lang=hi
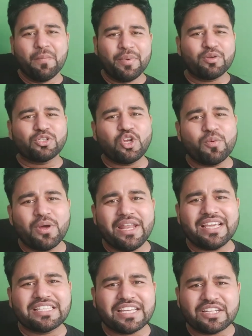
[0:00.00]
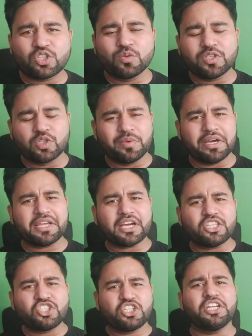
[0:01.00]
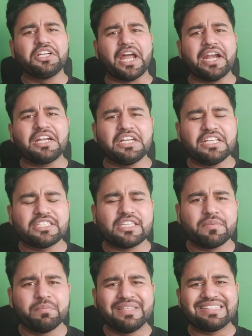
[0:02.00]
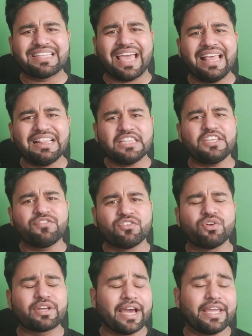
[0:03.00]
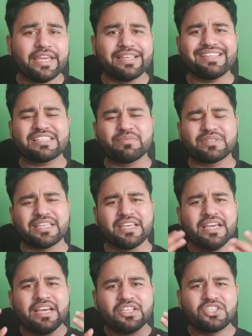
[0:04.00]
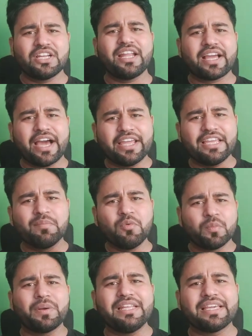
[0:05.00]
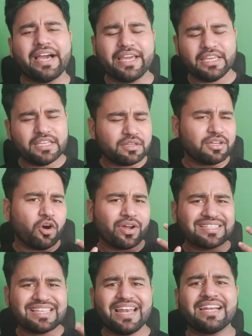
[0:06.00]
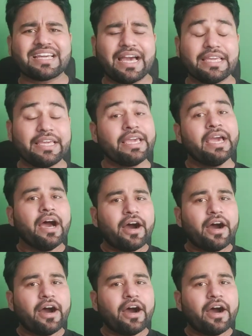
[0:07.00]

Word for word: फिर कुछ लोग बोलेंगे सर सुबह सुबह एक अच्छी डाइट लीजिए मीन्स हेल्दी फूड खाइए जिसमें से चना खाइए मूंगफली खाइए और सैलेड खाइए